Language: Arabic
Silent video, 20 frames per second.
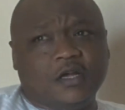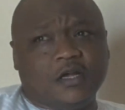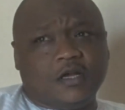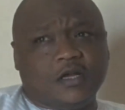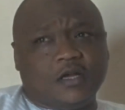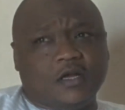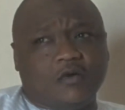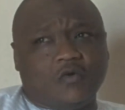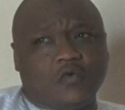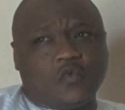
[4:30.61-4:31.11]

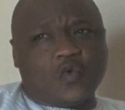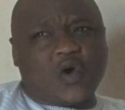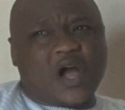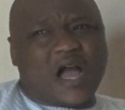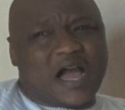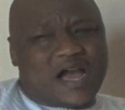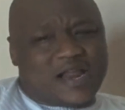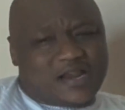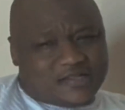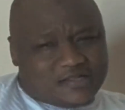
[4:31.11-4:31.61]
أه،
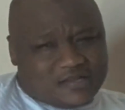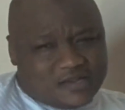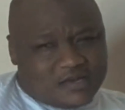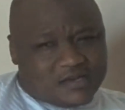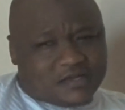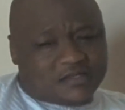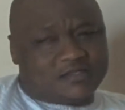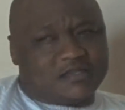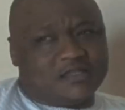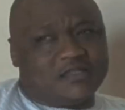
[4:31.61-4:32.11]
وحالتنا
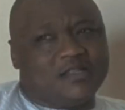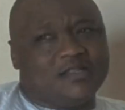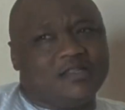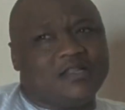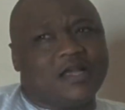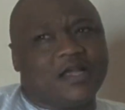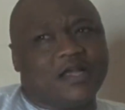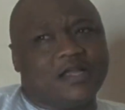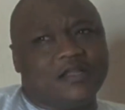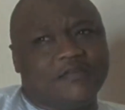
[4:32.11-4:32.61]
الاقتصادية
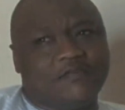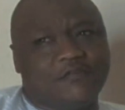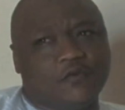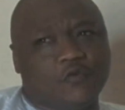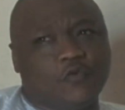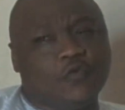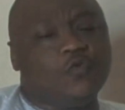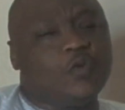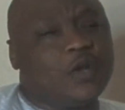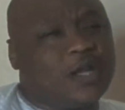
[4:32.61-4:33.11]
الداخلية في
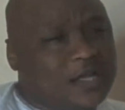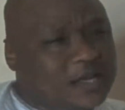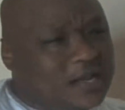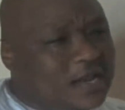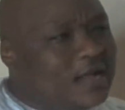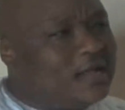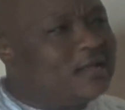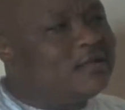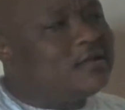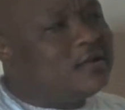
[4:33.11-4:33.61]
ركود ولكن
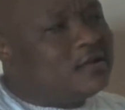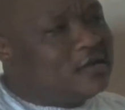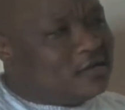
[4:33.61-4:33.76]
الآن